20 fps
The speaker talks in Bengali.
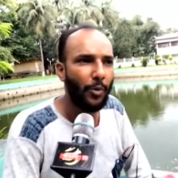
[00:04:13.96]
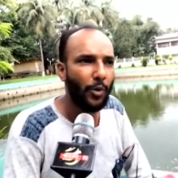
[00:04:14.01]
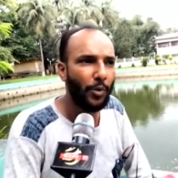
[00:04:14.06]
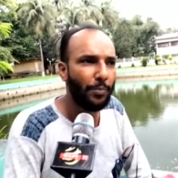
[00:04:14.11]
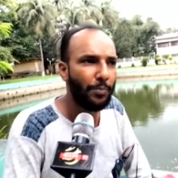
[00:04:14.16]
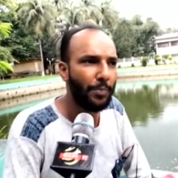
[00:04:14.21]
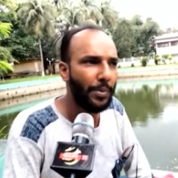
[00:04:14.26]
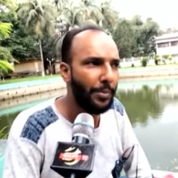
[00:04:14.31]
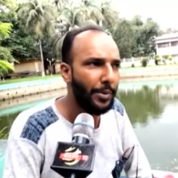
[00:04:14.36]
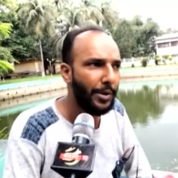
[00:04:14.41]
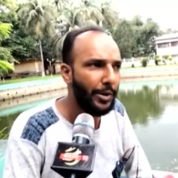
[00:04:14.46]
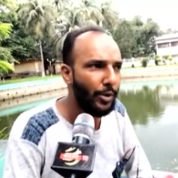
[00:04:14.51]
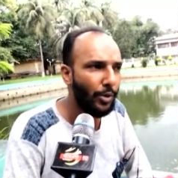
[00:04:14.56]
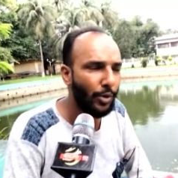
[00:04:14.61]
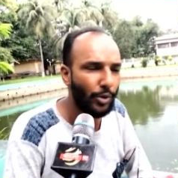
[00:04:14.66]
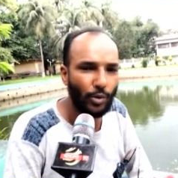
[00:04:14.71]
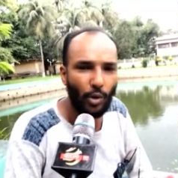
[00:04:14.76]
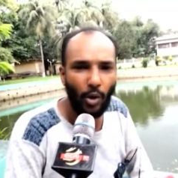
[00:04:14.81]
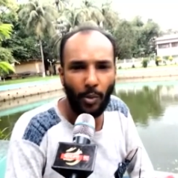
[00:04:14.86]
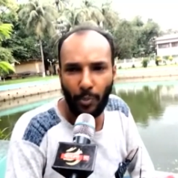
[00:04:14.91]
এবং বিভিন্ন
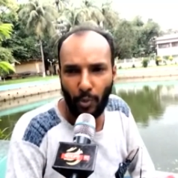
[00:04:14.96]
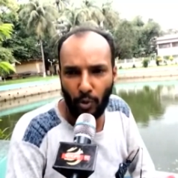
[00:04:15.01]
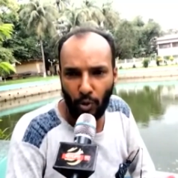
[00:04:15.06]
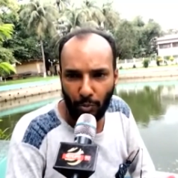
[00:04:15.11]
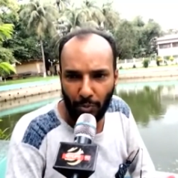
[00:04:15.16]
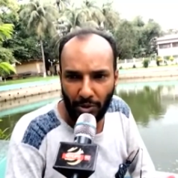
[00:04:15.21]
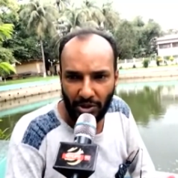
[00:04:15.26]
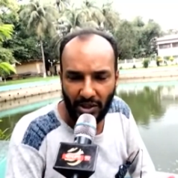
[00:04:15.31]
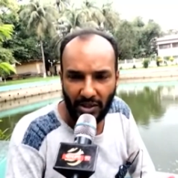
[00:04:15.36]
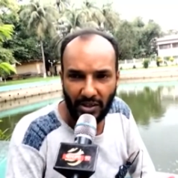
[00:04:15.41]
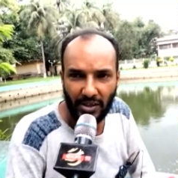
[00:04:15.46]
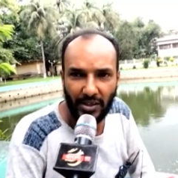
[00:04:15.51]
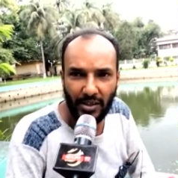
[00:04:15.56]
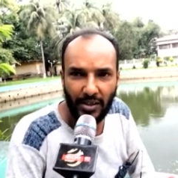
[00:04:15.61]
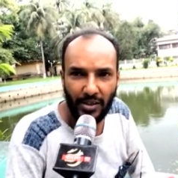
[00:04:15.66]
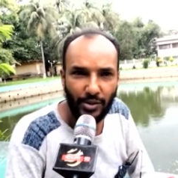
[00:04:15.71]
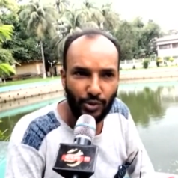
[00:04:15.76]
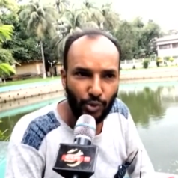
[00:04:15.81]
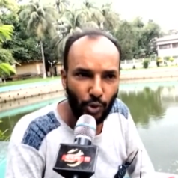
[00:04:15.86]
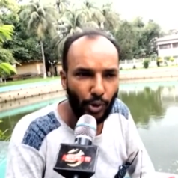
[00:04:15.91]
অপকর্মের সাথে
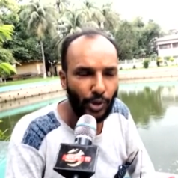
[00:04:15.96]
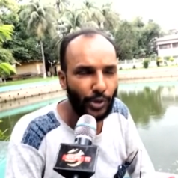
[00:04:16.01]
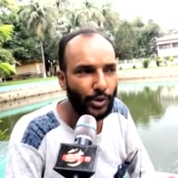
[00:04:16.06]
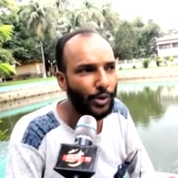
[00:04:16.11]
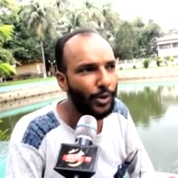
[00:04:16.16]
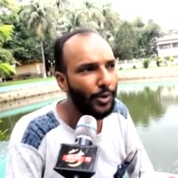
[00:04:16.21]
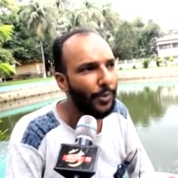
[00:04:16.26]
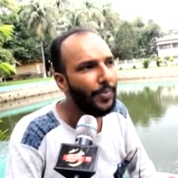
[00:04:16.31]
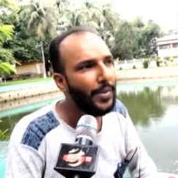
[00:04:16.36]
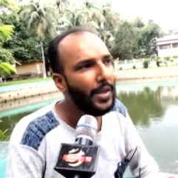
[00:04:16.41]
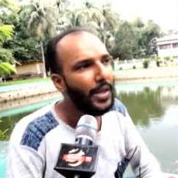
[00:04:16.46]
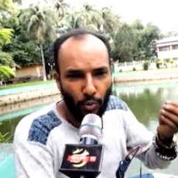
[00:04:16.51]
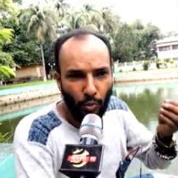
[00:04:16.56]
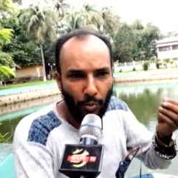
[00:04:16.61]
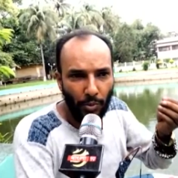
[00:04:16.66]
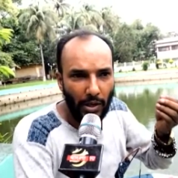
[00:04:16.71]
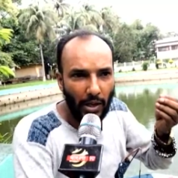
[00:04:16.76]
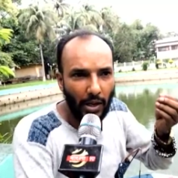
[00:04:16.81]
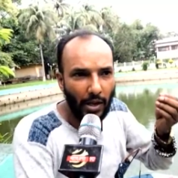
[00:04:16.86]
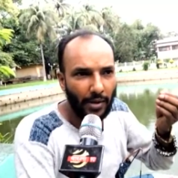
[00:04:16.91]
জড়িত
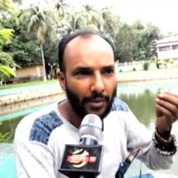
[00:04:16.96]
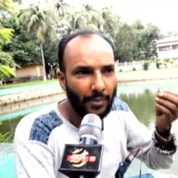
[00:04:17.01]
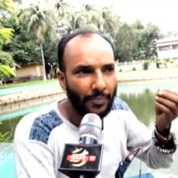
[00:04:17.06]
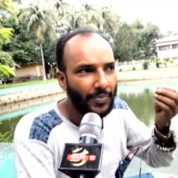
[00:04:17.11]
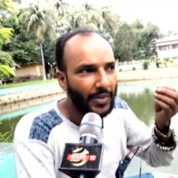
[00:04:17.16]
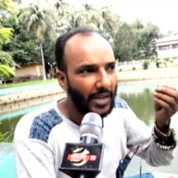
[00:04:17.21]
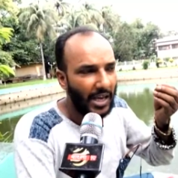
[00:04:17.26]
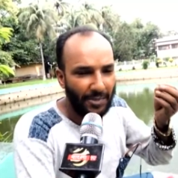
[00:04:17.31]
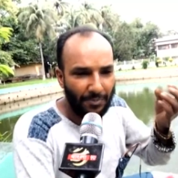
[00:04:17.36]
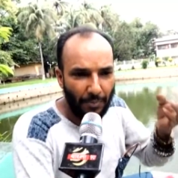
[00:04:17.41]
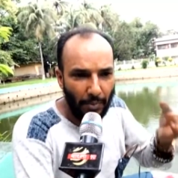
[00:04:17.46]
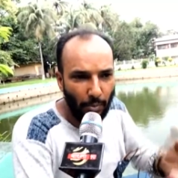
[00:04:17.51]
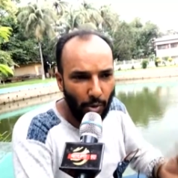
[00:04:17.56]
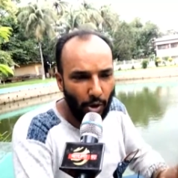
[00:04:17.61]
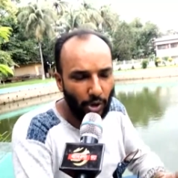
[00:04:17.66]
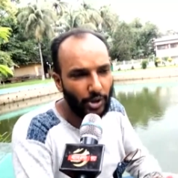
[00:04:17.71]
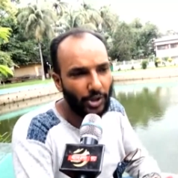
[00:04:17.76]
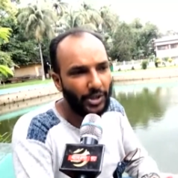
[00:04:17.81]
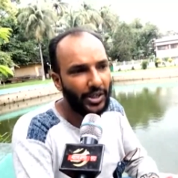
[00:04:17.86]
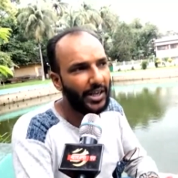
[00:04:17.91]
কুমিল্লার এসপি
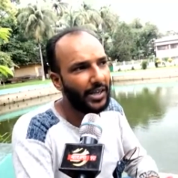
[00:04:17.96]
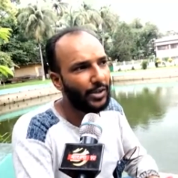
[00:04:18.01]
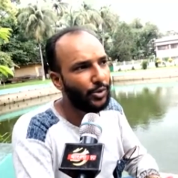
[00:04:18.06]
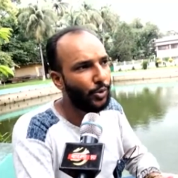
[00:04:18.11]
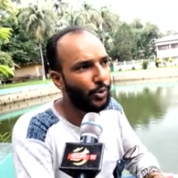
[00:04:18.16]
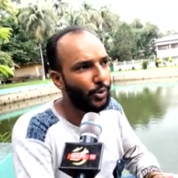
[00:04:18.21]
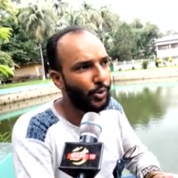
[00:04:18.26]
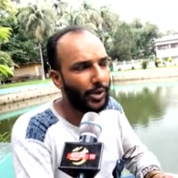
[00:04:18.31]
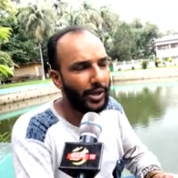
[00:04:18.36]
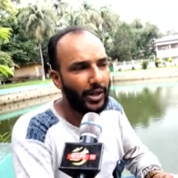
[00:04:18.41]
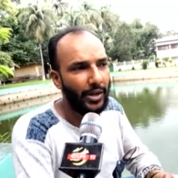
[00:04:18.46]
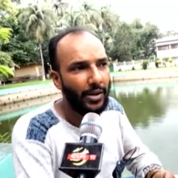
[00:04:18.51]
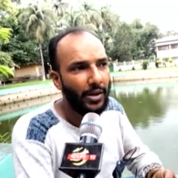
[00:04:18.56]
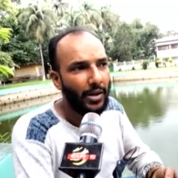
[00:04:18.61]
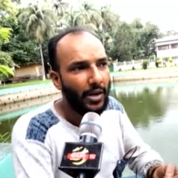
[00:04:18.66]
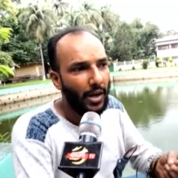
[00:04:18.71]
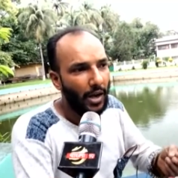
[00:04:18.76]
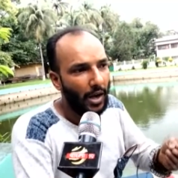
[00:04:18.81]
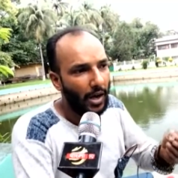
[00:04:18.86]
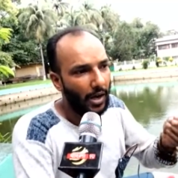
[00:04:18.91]
মহোদয় থেকে শুরু করে
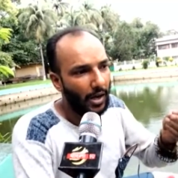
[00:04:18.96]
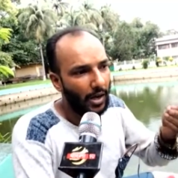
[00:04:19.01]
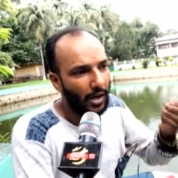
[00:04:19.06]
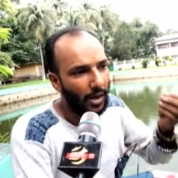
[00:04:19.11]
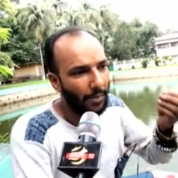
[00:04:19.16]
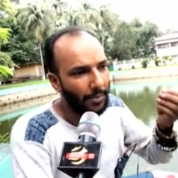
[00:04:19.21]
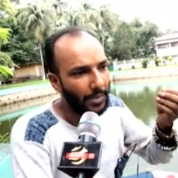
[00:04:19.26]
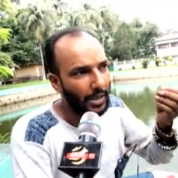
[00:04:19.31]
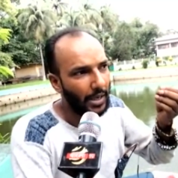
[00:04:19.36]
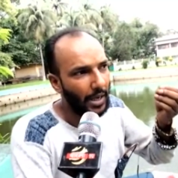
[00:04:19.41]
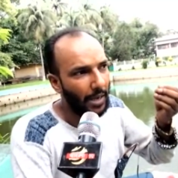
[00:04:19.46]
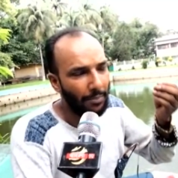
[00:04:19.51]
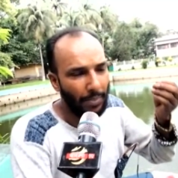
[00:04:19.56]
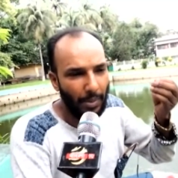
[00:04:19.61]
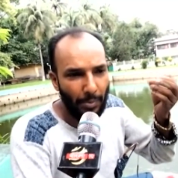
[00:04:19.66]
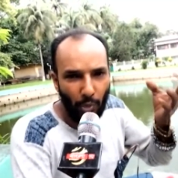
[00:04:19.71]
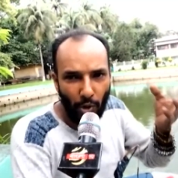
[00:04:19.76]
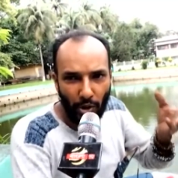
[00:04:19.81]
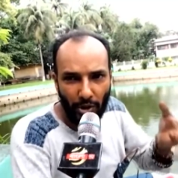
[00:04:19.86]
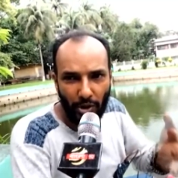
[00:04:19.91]
আমি এমপি